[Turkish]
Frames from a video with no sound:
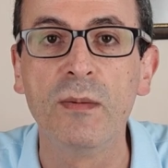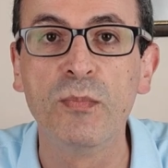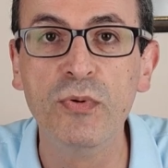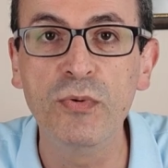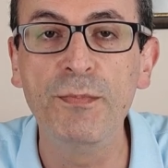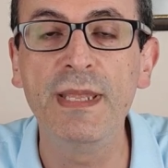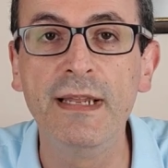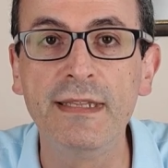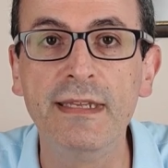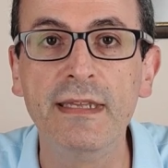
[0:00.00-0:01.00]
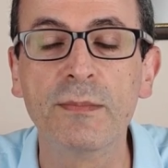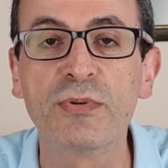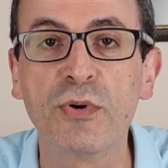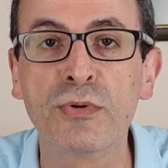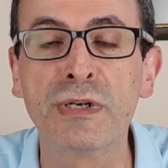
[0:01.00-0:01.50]
Bu planı,
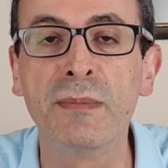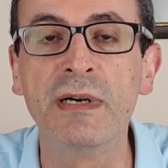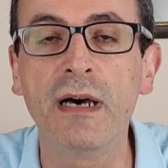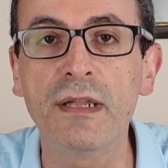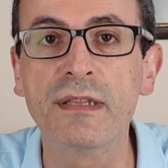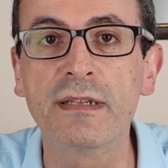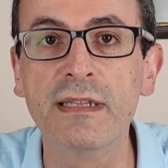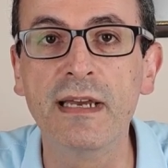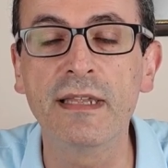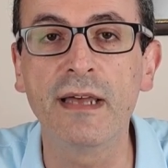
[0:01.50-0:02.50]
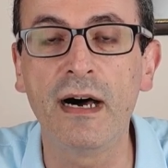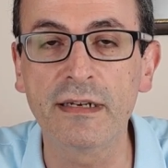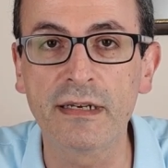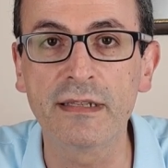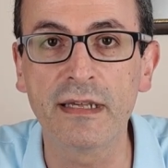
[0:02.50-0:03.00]
programı hazırlayan
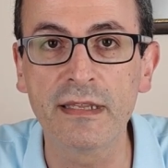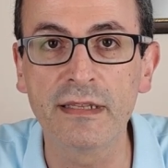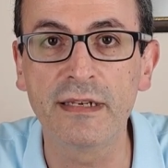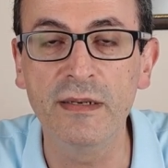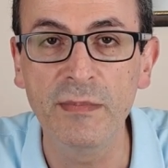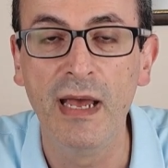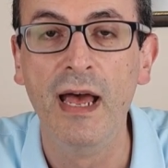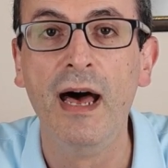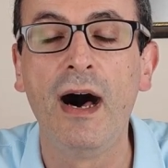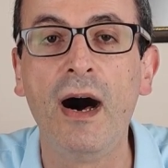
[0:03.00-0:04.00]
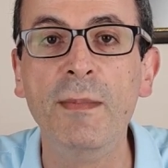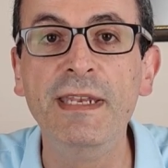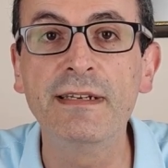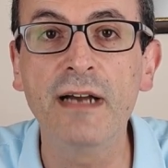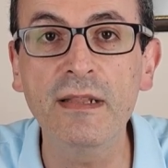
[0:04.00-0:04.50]
arkadaşlarım
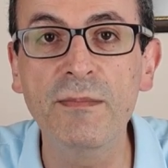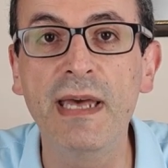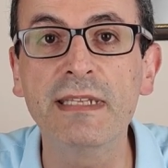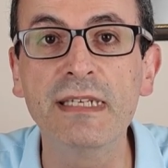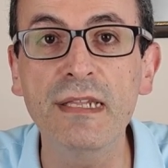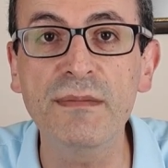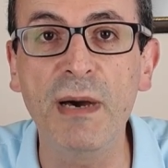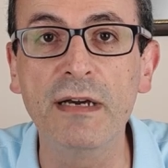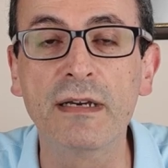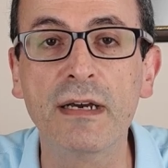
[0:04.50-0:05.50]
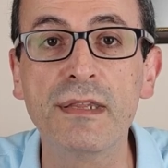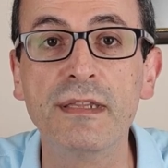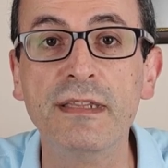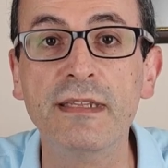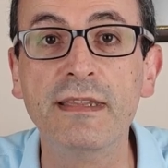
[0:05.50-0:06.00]
Amerikan Merkez
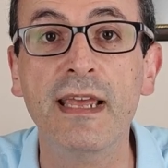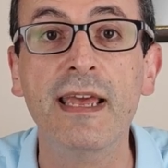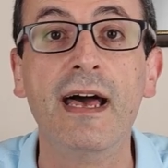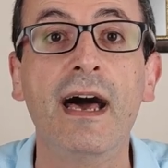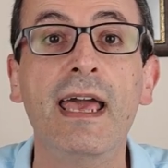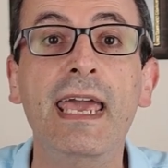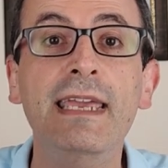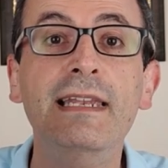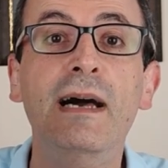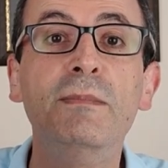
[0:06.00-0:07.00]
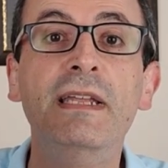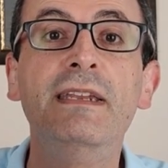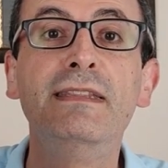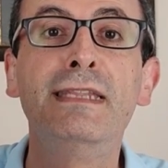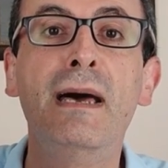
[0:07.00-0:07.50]
Bankası'nın
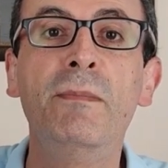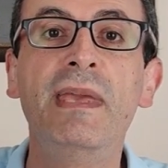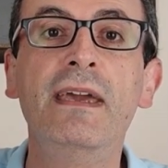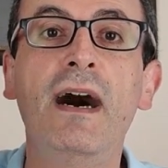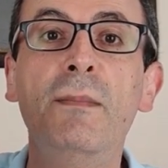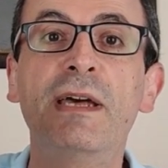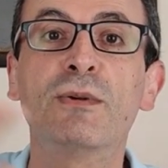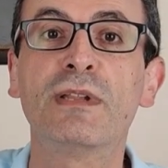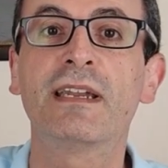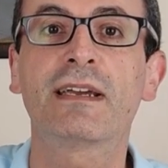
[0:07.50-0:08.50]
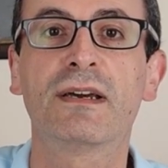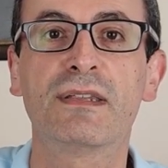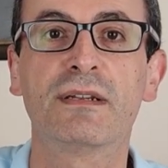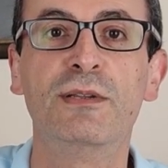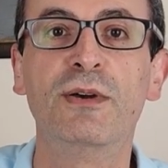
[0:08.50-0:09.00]
eylemlerinden bir haber olarak
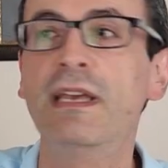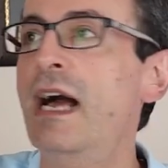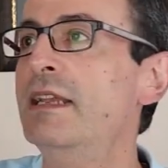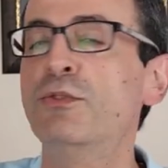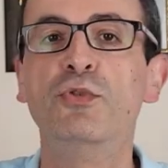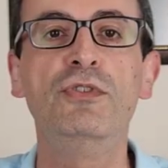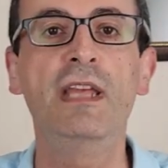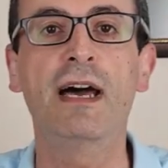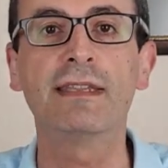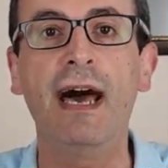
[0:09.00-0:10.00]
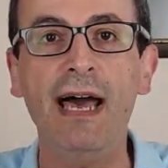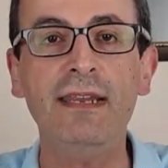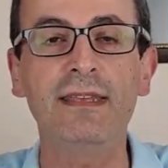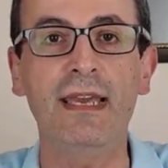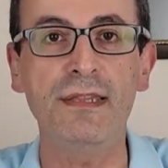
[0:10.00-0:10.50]
hazırlıyor. Yani dünyada
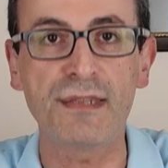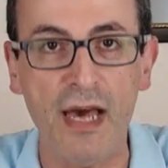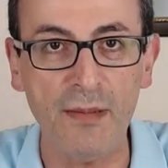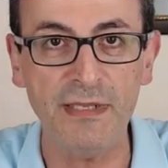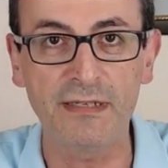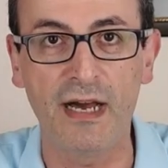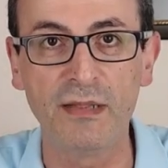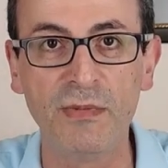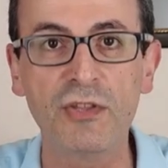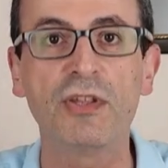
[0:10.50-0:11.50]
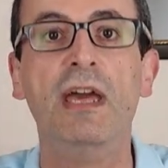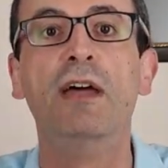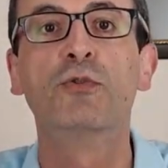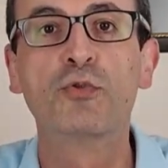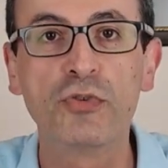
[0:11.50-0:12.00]
her şey sabit kalmış,
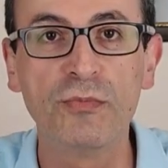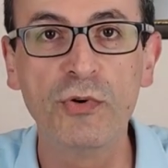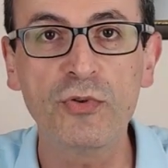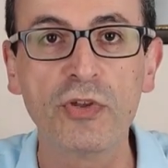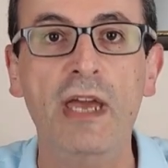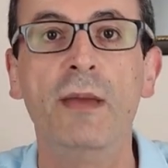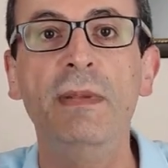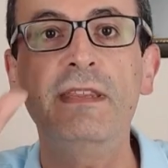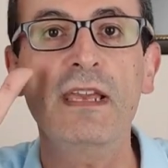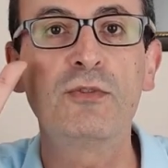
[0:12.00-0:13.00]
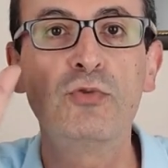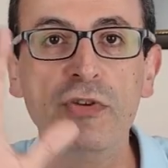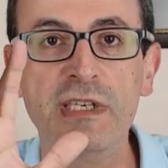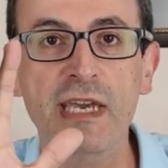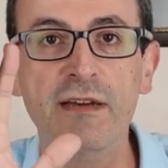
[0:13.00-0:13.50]
durmuş. Bir tek
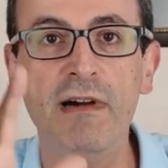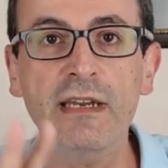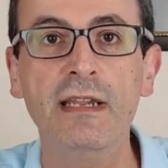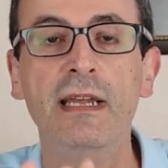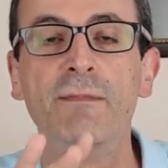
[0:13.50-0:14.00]
Türkiye var